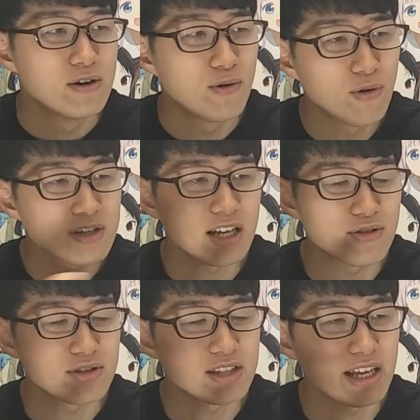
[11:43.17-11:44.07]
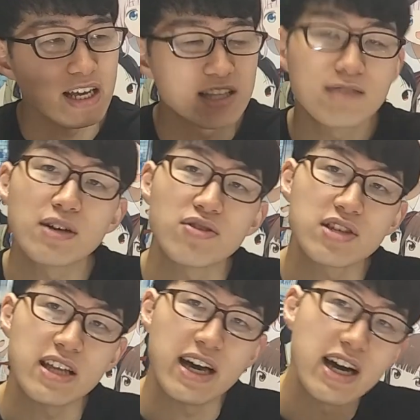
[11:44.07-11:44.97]
奥さんとして、妻とし
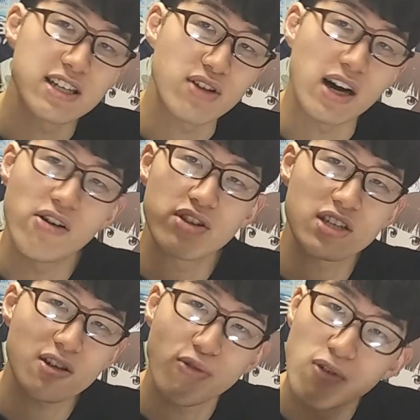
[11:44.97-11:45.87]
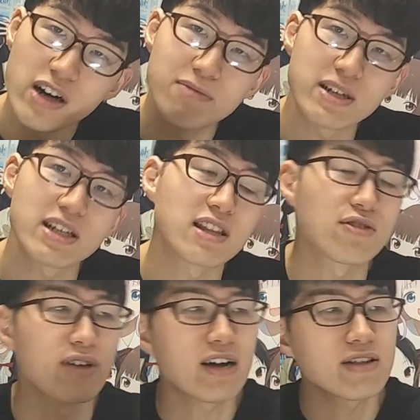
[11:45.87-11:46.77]
て、アナちゃんの母親としてこうあるべきだっていう
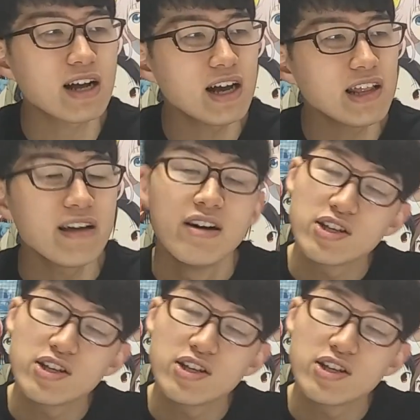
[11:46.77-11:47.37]
のはある中で、